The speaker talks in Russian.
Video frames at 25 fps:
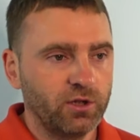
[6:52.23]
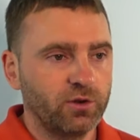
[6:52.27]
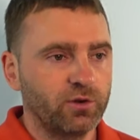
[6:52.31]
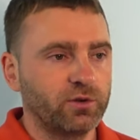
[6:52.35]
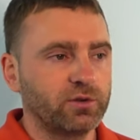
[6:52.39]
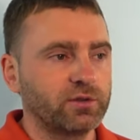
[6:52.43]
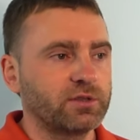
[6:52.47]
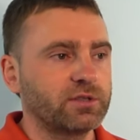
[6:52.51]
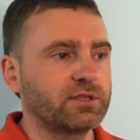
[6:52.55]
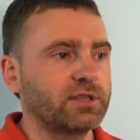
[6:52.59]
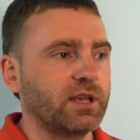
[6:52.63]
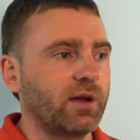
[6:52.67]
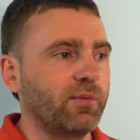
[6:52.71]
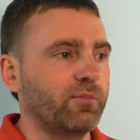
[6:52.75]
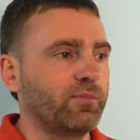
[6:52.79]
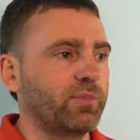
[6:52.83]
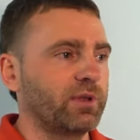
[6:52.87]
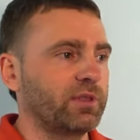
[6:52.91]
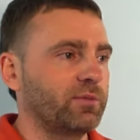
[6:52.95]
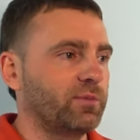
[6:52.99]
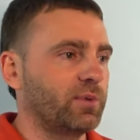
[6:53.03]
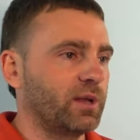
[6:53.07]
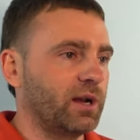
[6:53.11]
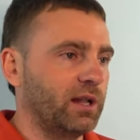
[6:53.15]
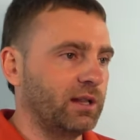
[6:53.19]
он сам
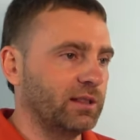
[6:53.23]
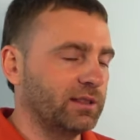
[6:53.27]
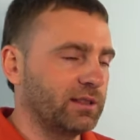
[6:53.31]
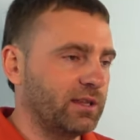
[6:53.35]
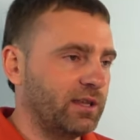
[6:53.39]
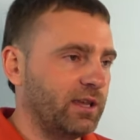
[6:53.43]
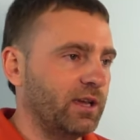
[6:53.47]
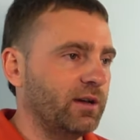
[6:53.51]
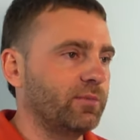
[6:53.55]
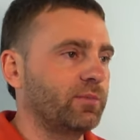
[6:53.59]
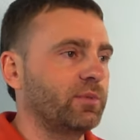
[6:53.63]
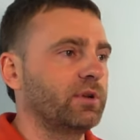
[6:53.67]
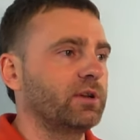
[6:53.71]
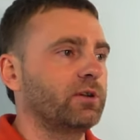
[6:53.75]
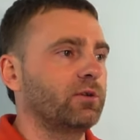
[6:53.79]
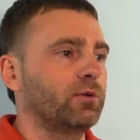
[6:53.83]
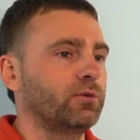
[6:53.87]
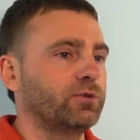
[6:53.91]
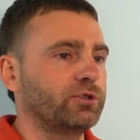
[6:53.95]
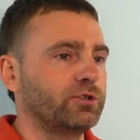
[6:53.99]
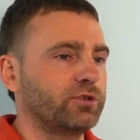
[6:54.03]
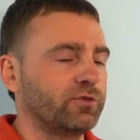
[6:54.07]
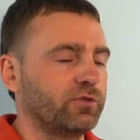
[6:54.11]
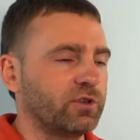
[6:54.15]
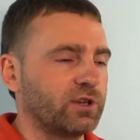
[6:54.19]
подбирал темы,
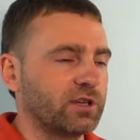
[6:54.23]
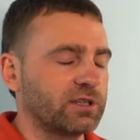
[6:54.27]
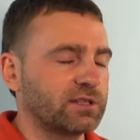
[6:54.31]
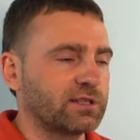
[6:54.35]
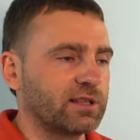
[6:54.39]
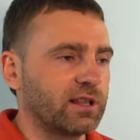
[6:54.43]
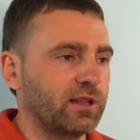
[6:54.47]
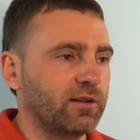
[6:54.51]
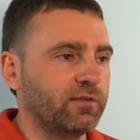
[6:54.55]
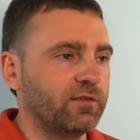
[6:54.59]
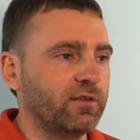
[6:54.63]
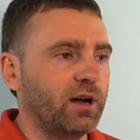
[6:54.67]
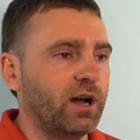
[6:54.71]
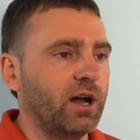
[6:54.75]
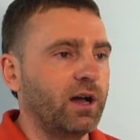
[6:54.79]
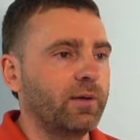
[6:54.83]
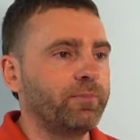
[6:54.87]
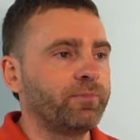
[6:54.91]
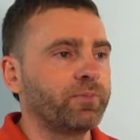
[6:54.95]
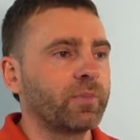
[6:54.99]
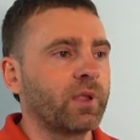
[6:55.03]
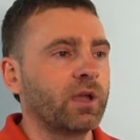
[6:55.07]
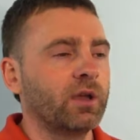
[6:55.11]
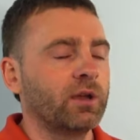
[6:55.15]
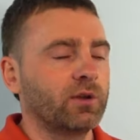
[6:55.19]
ключевые слова,